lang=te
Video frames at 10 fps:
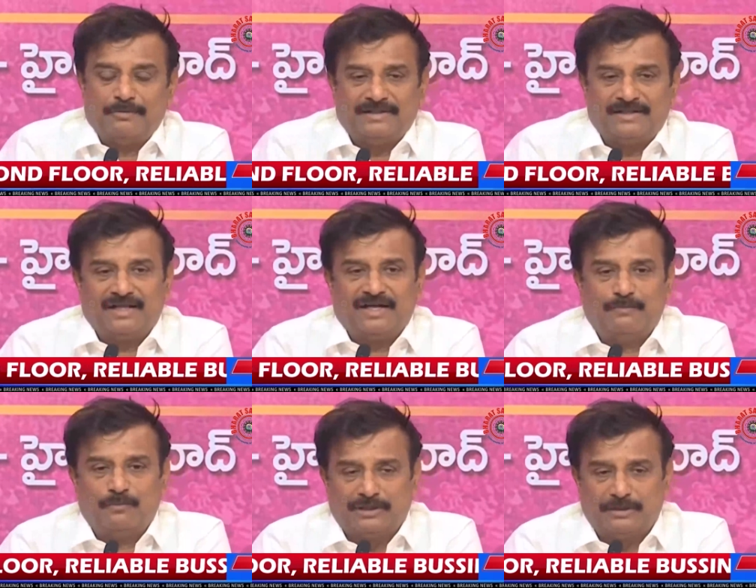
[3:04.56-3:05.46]
మేము అందరి
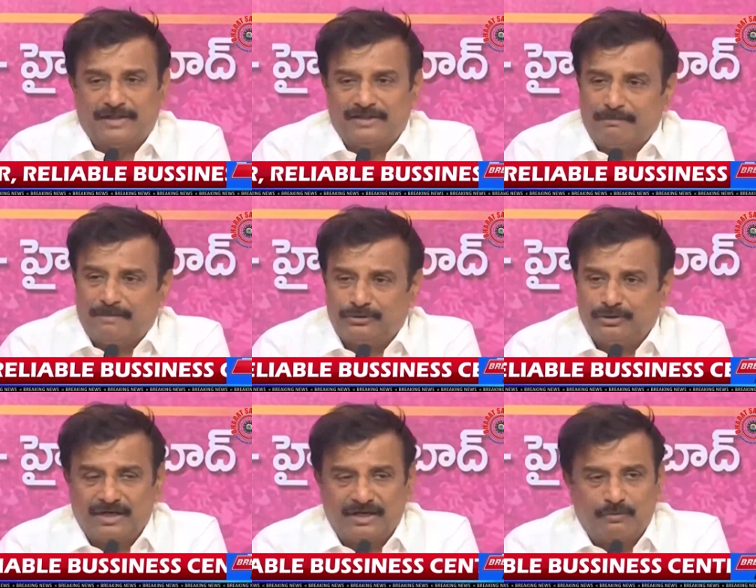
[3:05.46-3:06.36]
దగ్గర పోతాము అందరు
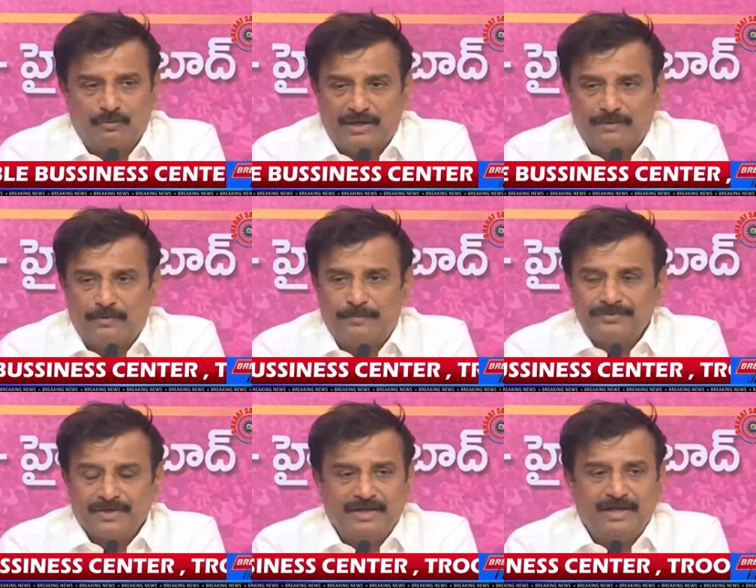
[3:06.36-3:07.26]
మంత్రుల దగ్గర పోయినాము
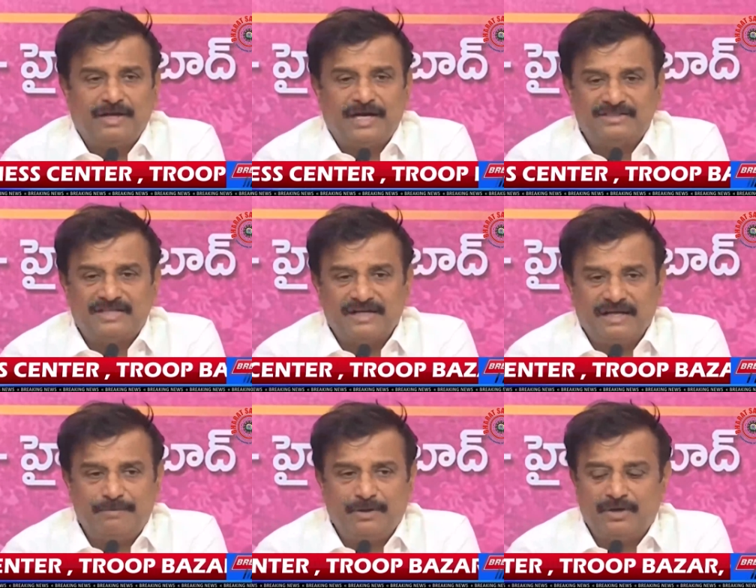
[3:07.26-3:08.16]
నేను రెండుసార్లు
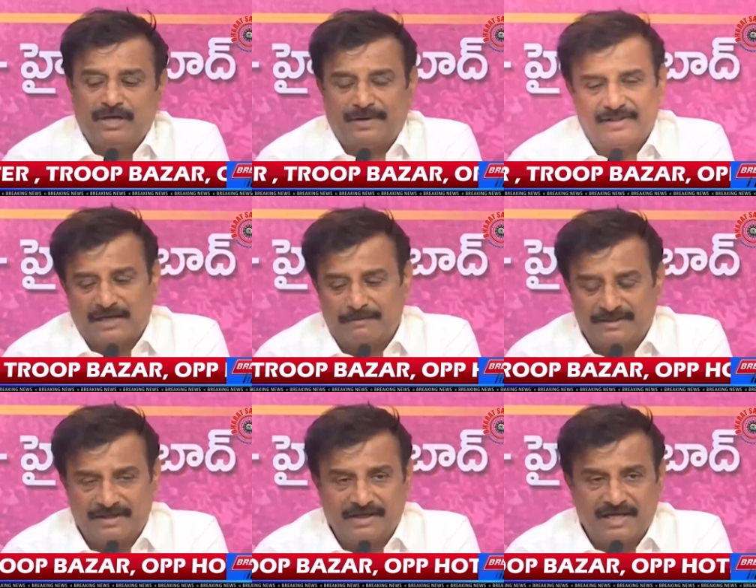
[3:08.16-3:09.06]
ఎంపీ ఉన్న
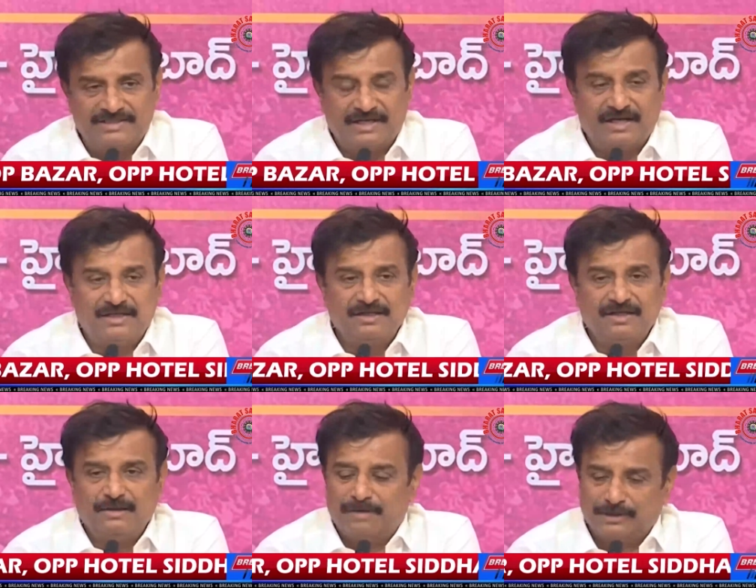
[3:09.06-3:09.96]
ప్రధానమంత్రిని కలిసిన
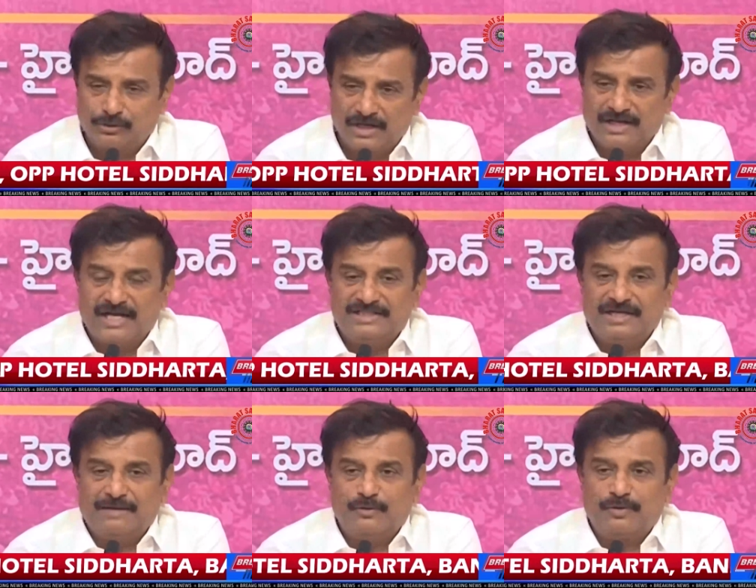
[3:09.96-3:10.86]
మంత్రులను
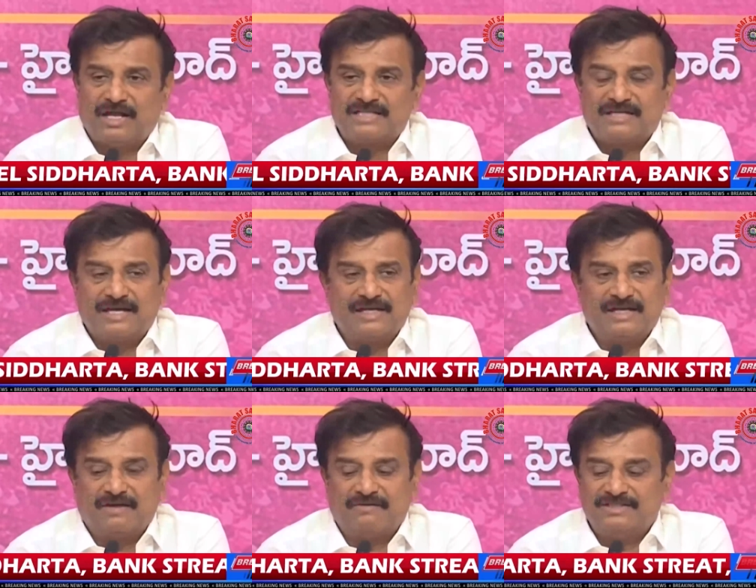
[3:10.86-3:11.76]
కలిసినాము
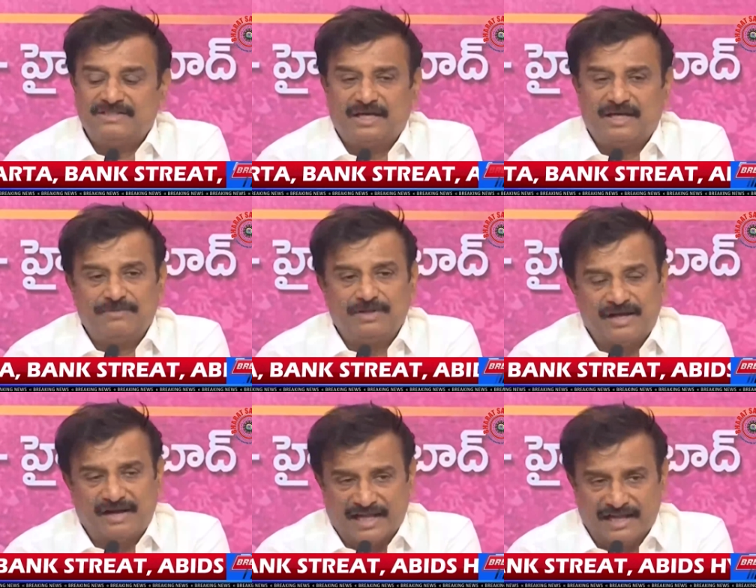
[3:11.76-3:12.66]
రాష్ట్రానికి రావాల్సిన
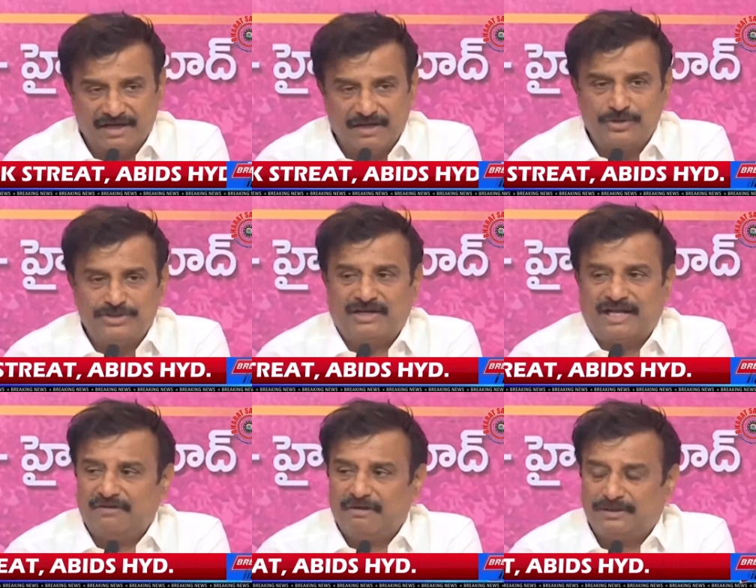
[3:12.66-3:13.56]
రైల్వే గురించి
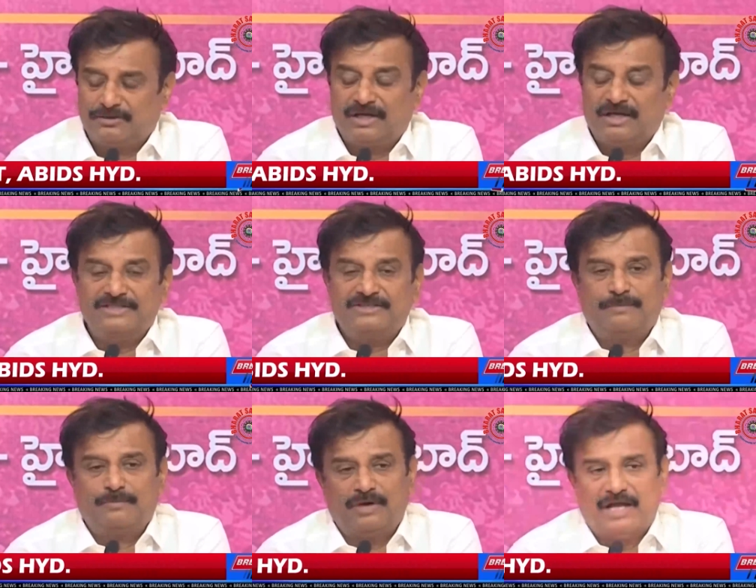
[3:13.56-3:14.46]
రైల్వే మంత్రులను
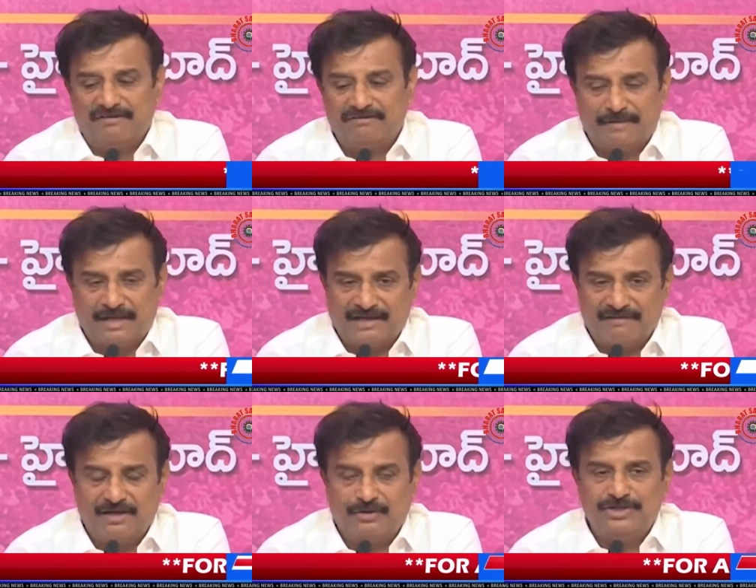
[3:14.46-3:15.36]
కలిసినాము హైవే
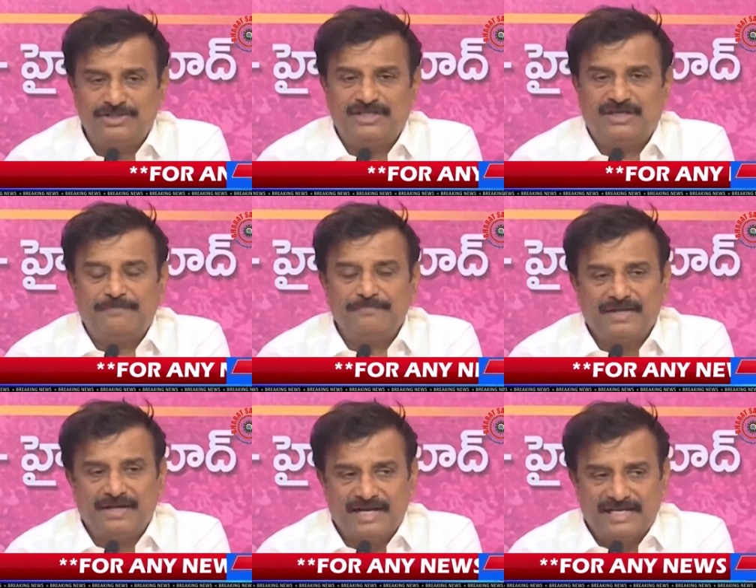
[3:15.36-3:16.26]
హైవే గురించి
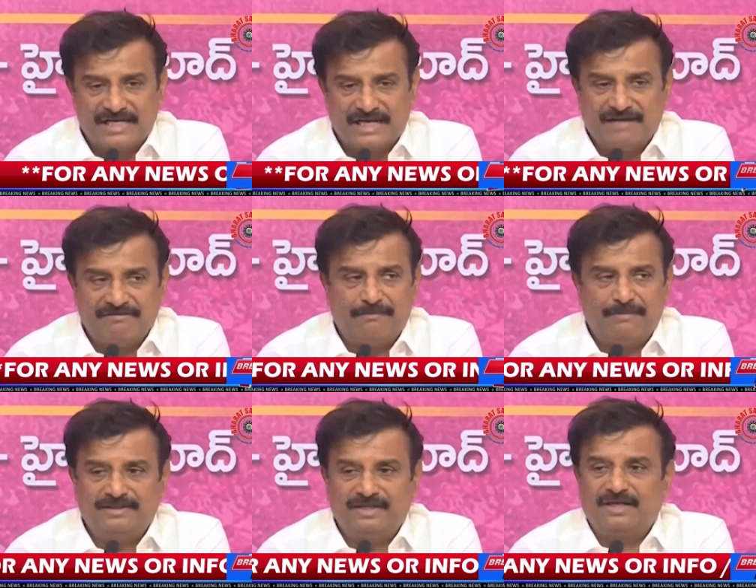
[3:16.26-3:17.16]
నేషనల్ హైవే
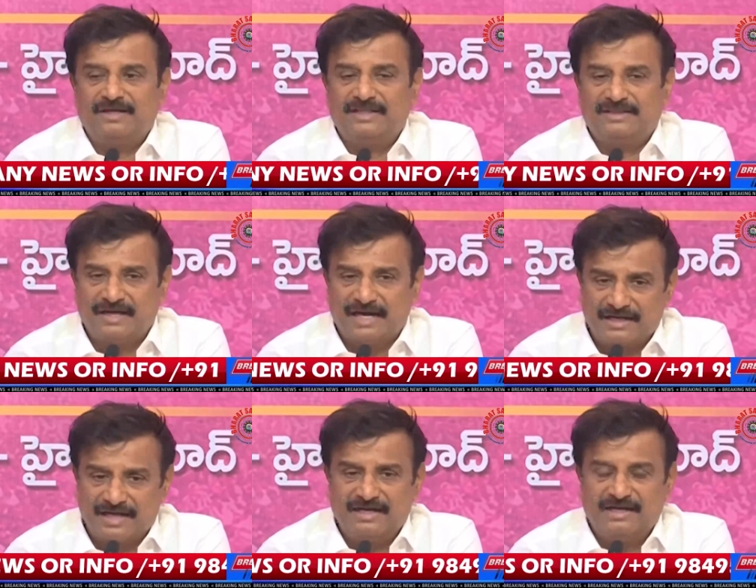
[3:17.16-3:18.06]
మంత్రి నితిన్
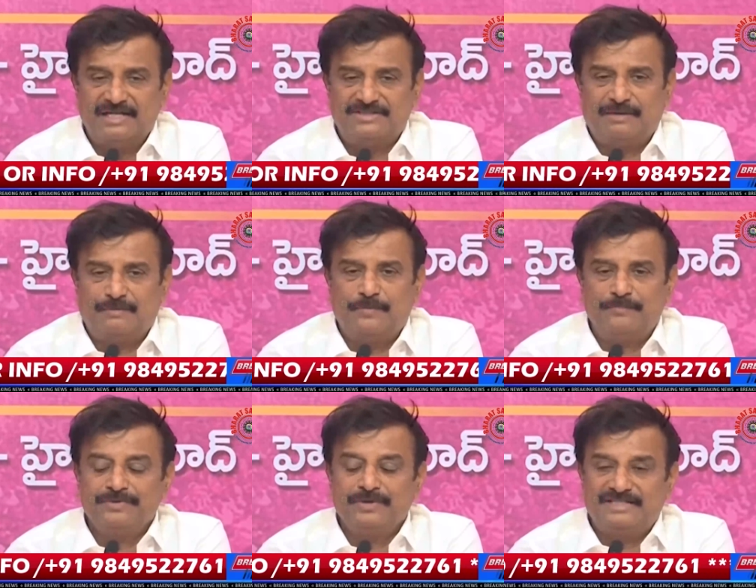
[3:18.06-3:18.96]
గడ్కరీని కలిసినాము
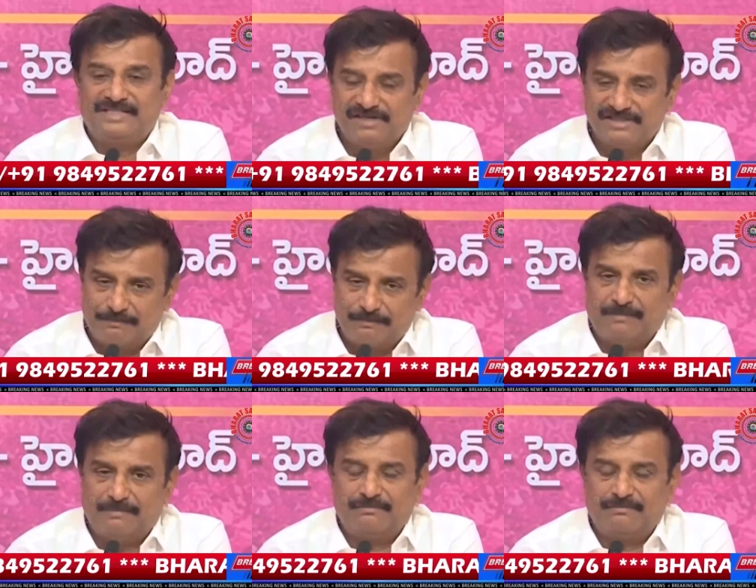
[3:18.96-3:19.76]
మరి సివిల్ సప్లై